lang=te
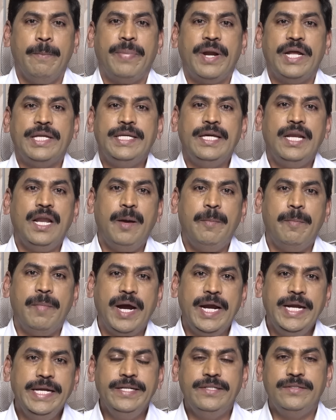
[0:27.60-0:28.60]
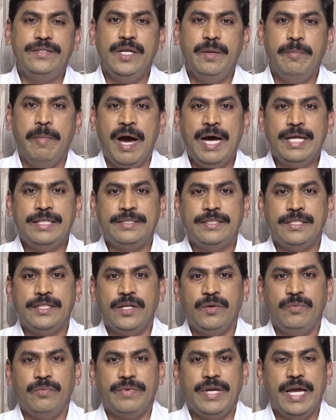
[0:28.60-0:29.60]
ప్రజల మైండ్స్ని
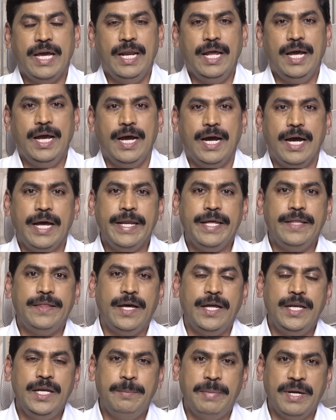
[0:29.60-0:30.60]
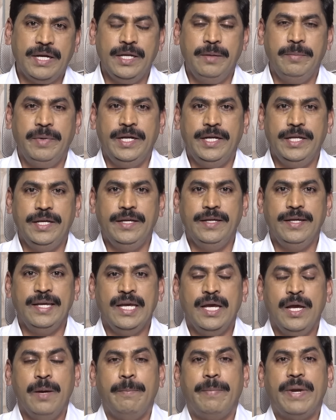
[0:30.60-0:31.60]
మార్చటం ఎలా అనే దాన్ని పక్కన పెట్టి
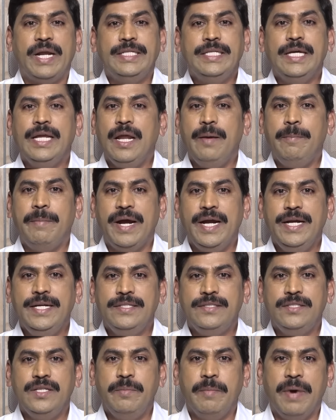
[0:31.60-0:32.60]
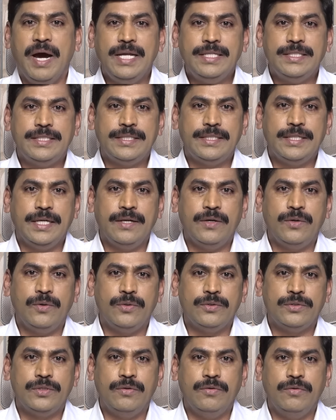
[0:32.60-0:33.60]
ప్రజల మైండ్స్ని మార్చటం
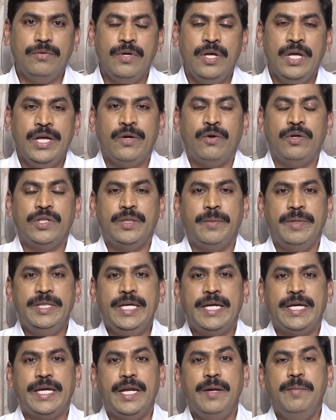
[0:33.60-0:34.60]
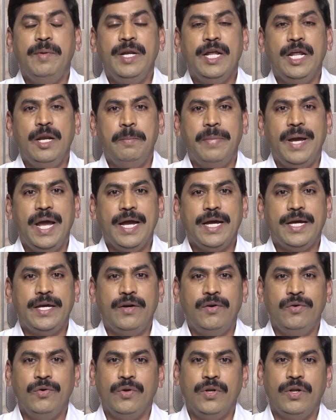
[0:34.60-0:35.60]
కోసం కొంతమంది క్రిమినల్
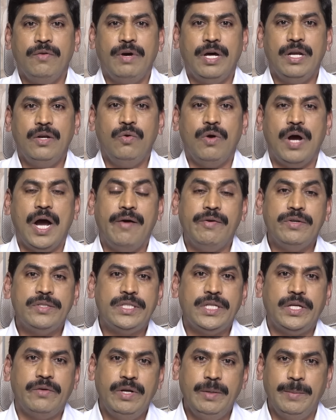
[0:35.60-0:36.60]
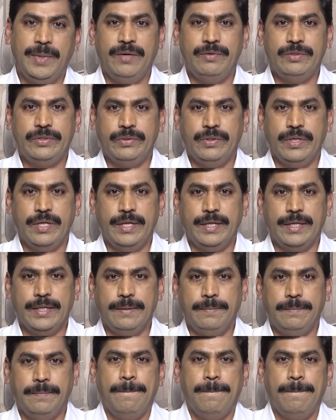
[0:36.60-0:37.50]
బ్యాక్గ్రౌండ్ ఉన్న వాళ్ళు అవసరమని భావిస్తున్నారట